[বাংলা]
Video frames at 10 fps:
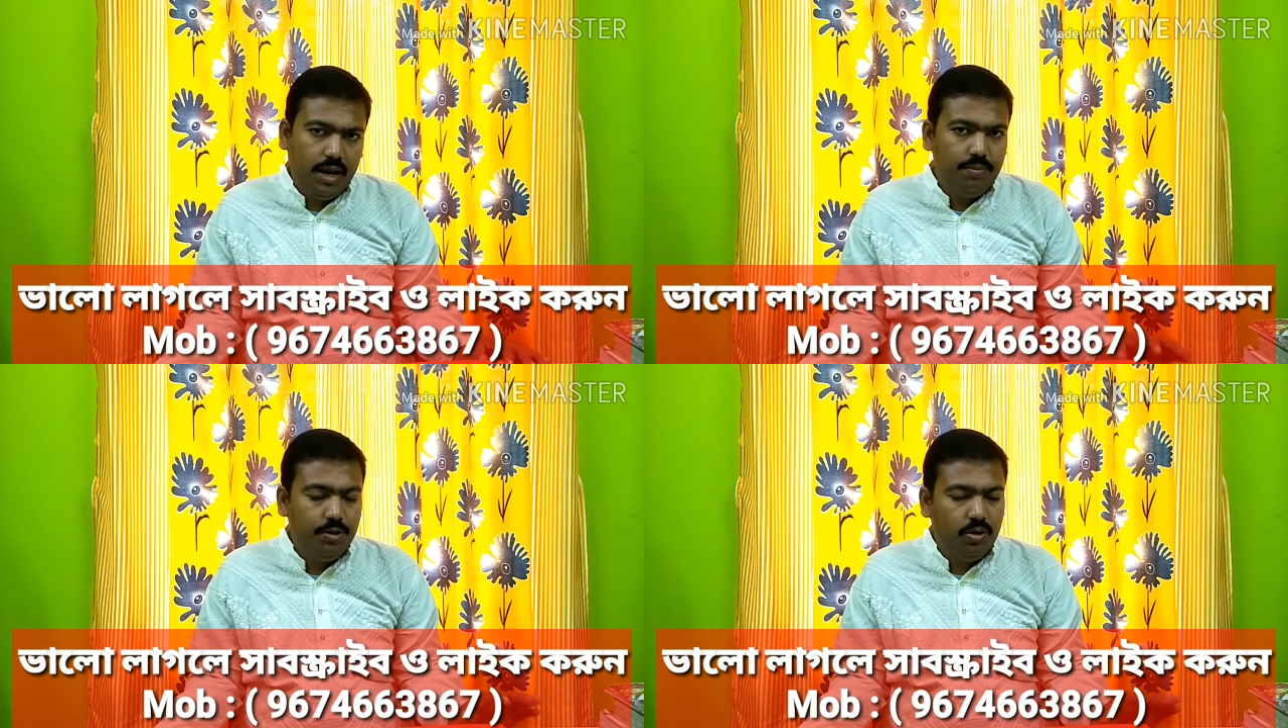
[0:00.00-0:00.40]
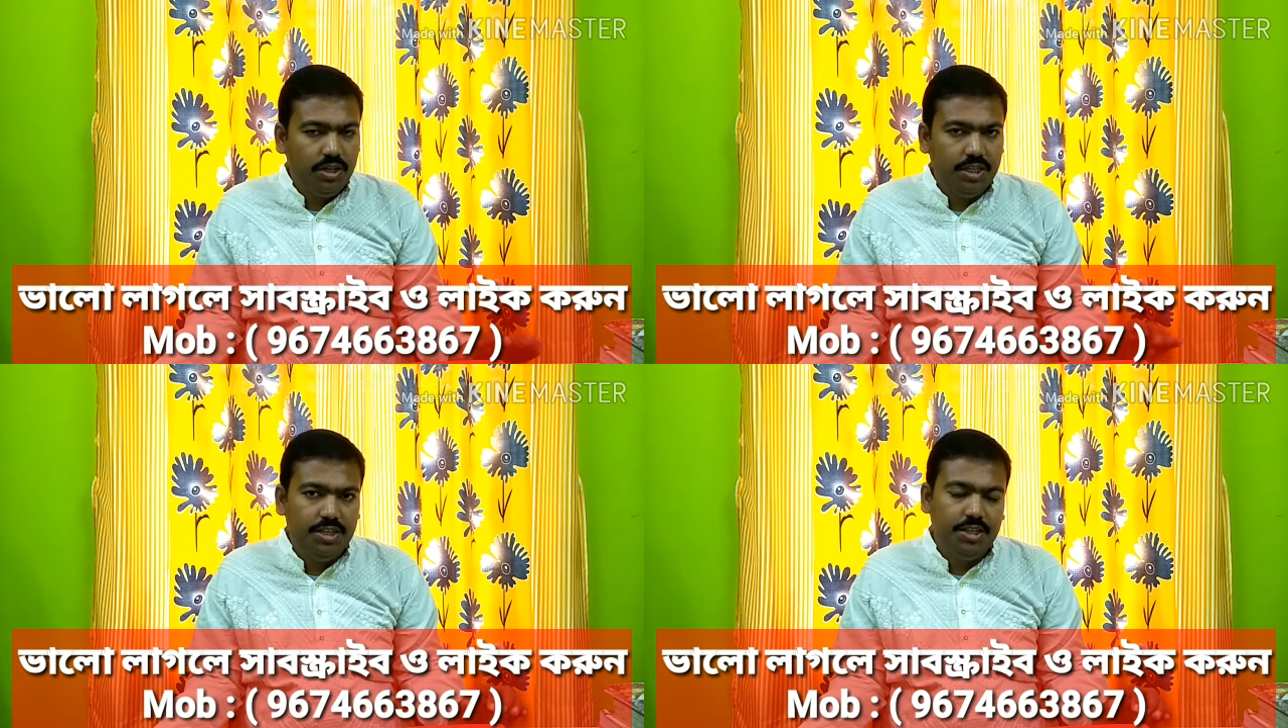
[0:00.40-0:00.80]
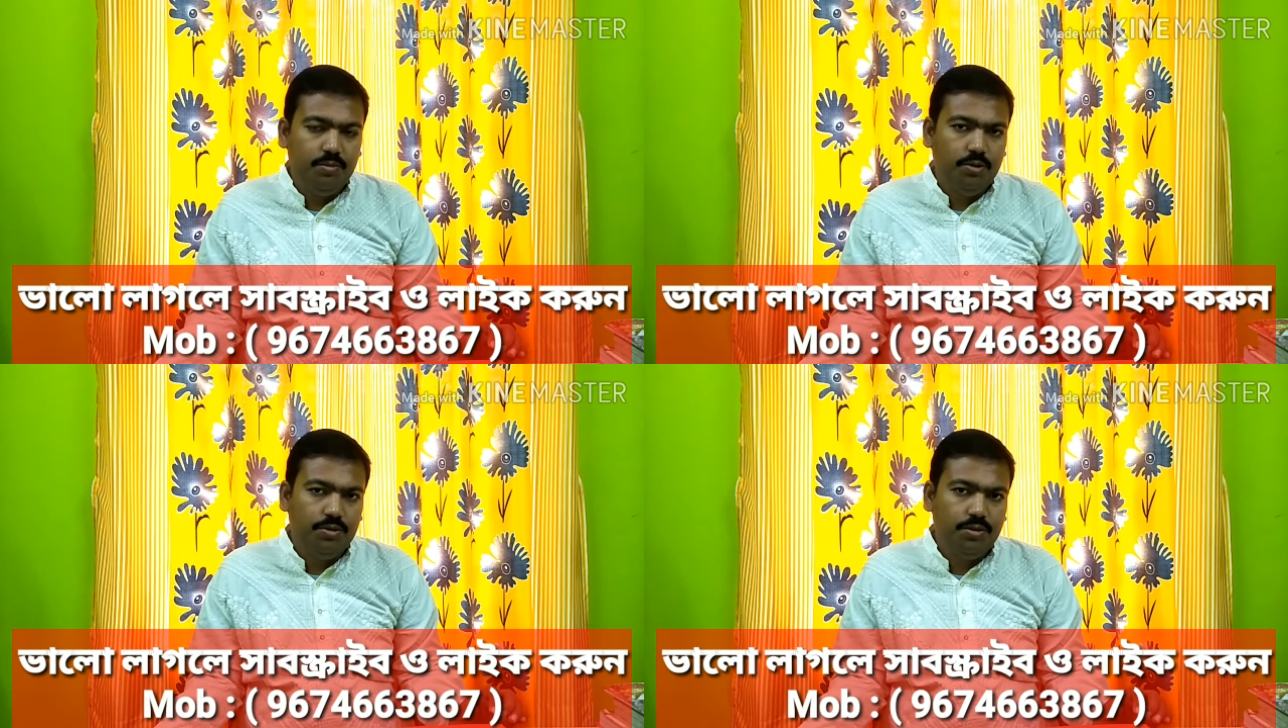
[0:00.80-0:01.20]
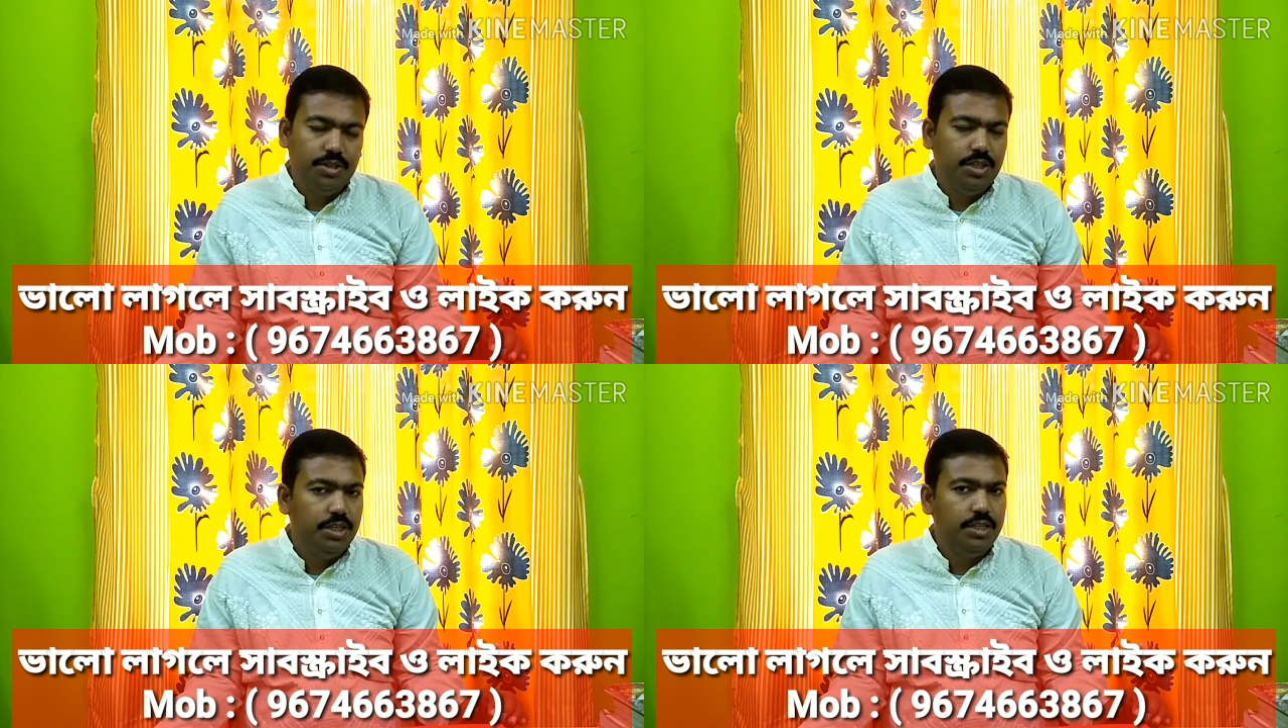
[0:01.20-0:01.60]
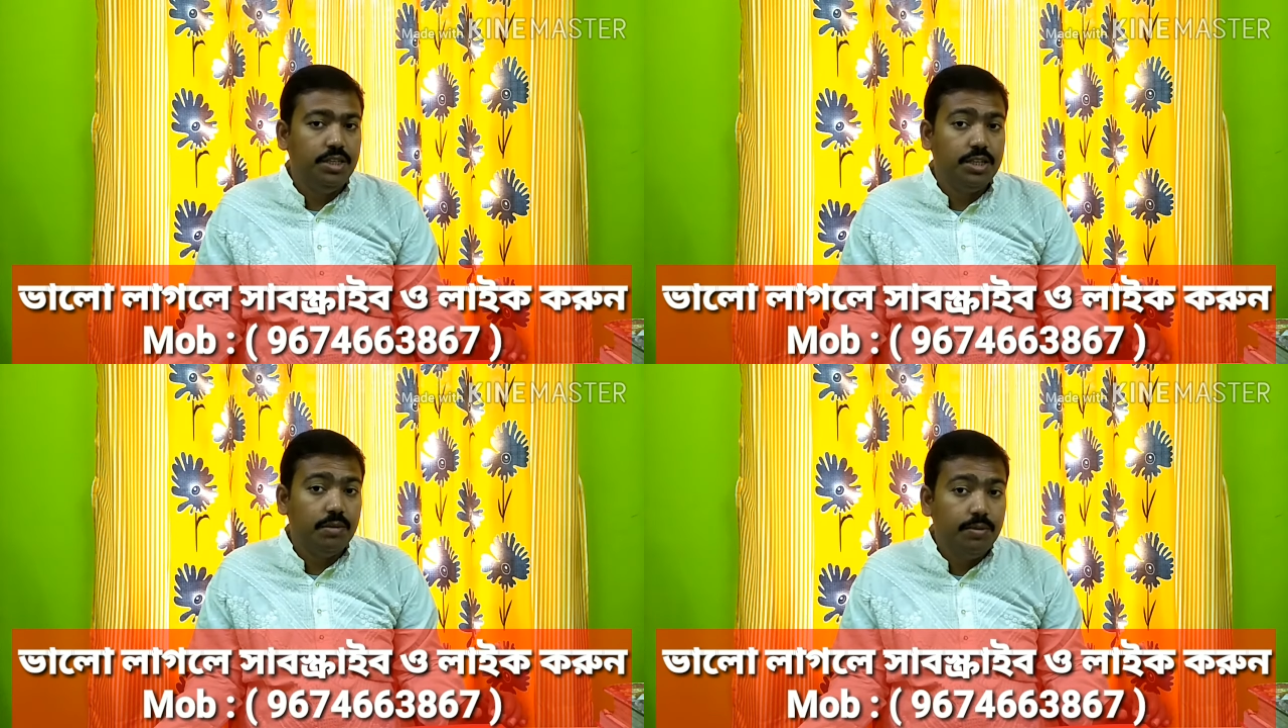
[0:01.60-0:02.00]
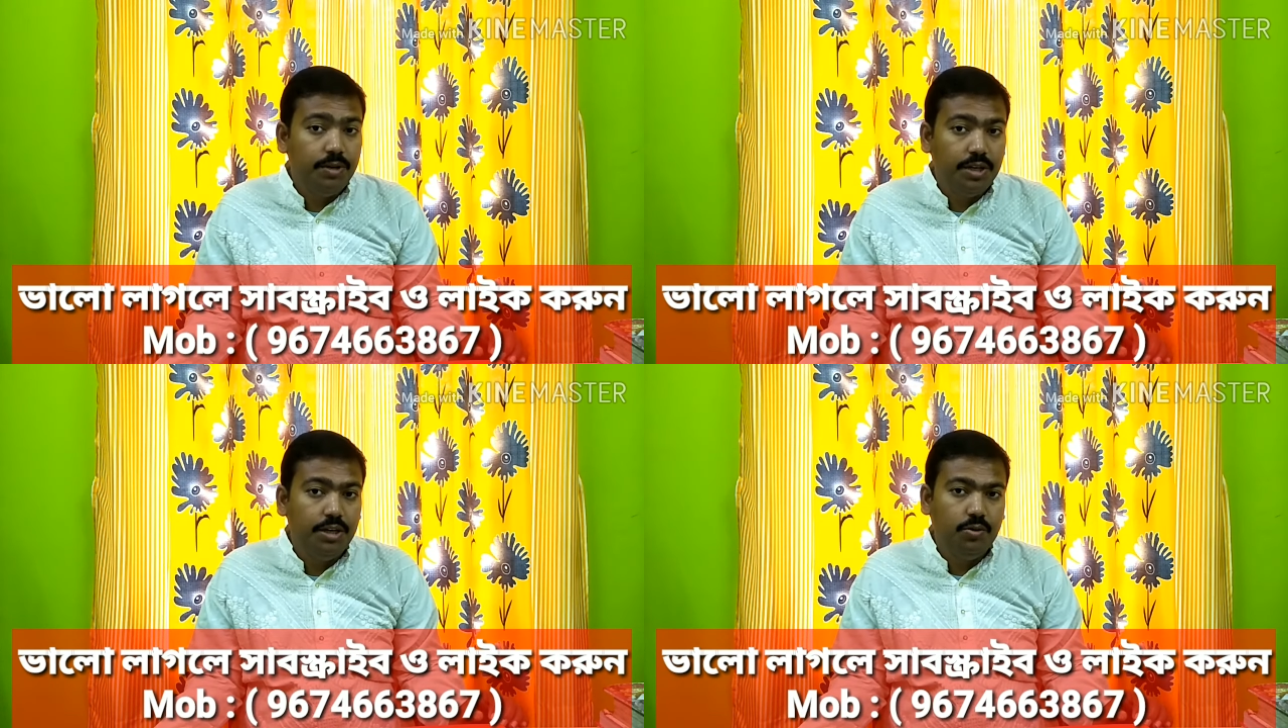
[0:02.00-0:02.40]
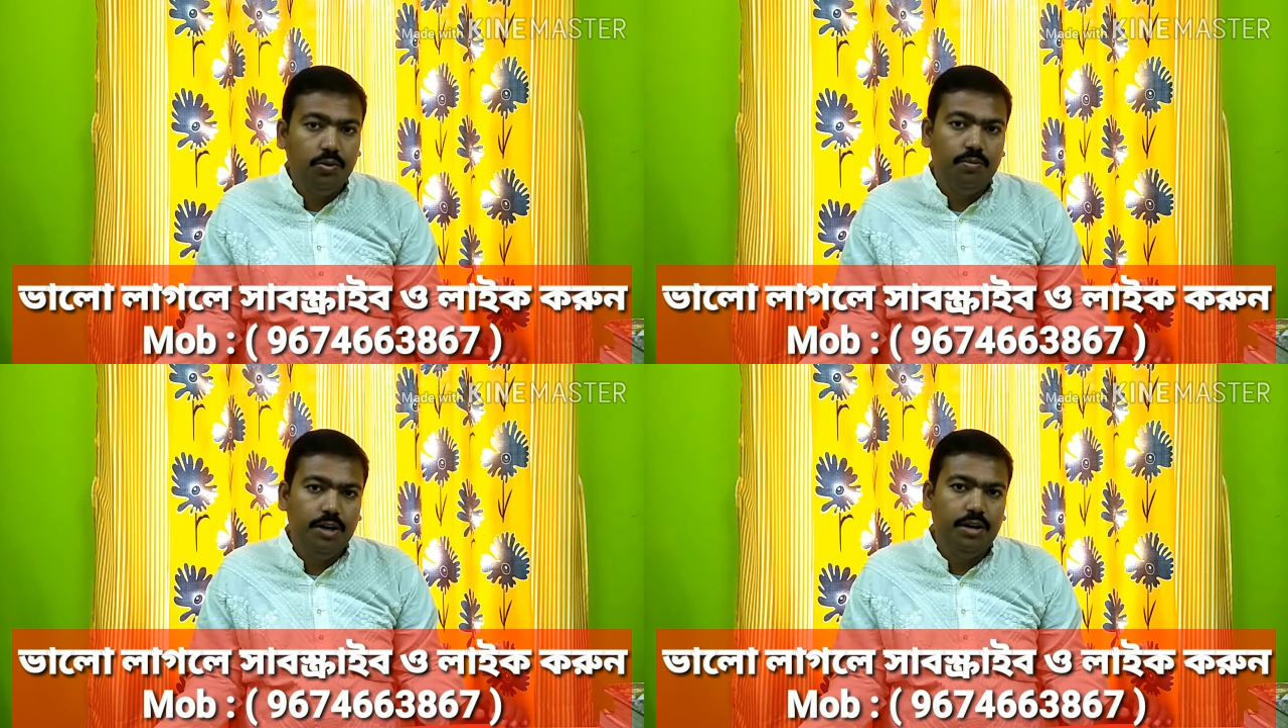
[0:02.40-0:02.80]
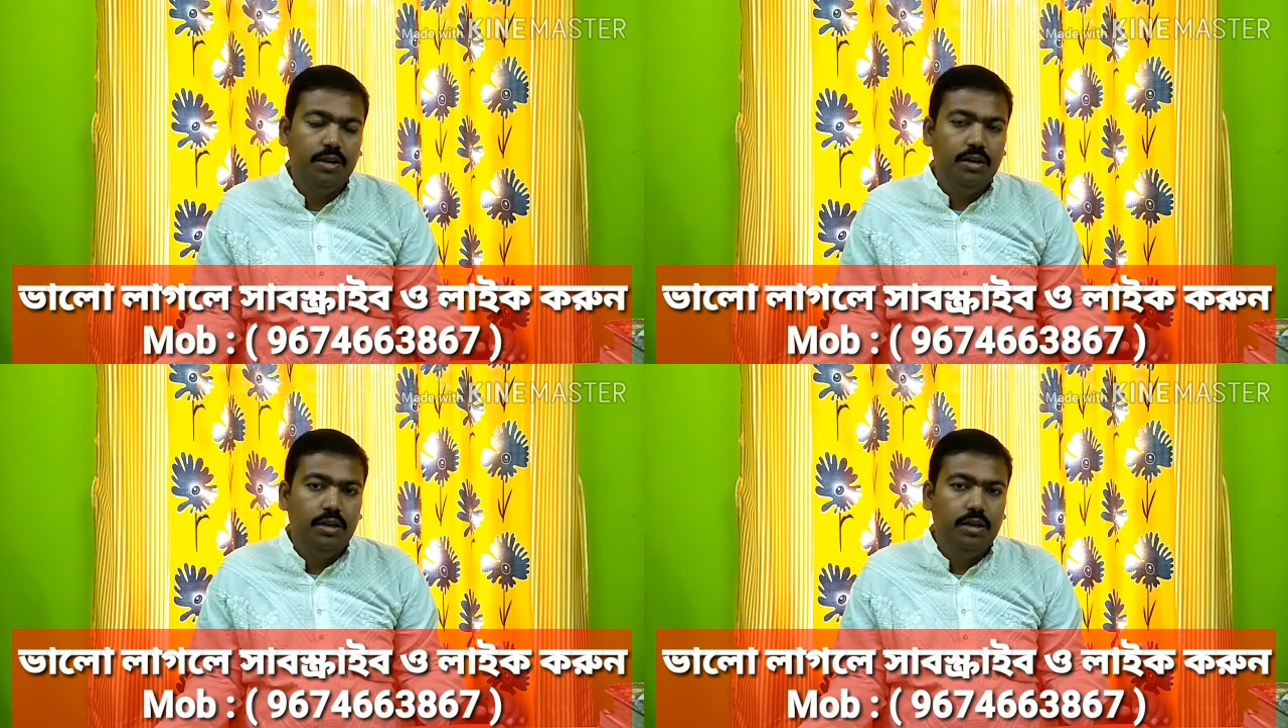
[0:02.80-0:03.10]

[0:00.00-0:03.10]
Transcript: আপনি অনেক টেনশন ভোগ করছেন যে জিনিসটা আপনি বিক্রি করবেন